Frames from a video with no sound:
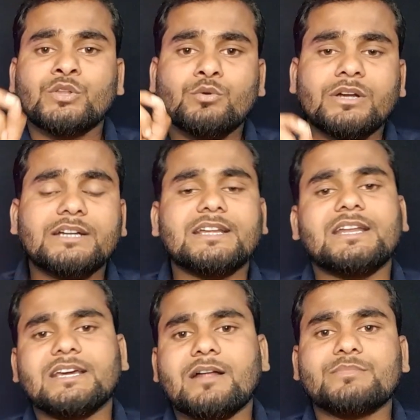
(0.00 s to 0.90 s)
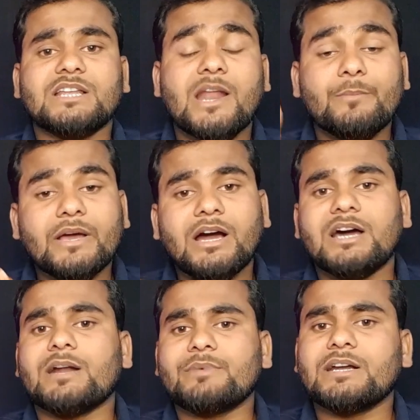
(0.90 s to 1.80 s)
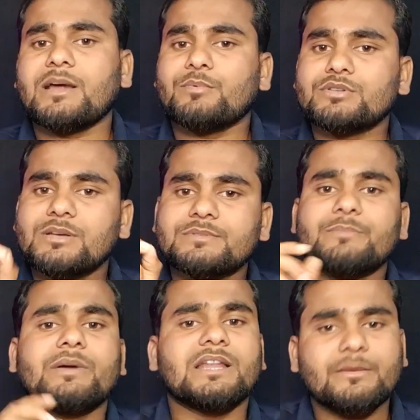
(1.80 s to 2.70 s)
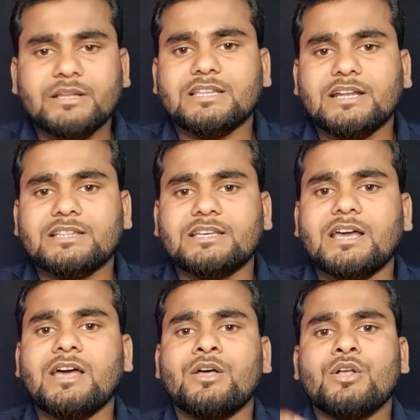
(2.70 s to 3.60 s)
क्योंकि टेलीग्राम चैनल पर हर अपडेट आपको सबसे पहले मिलते रहती है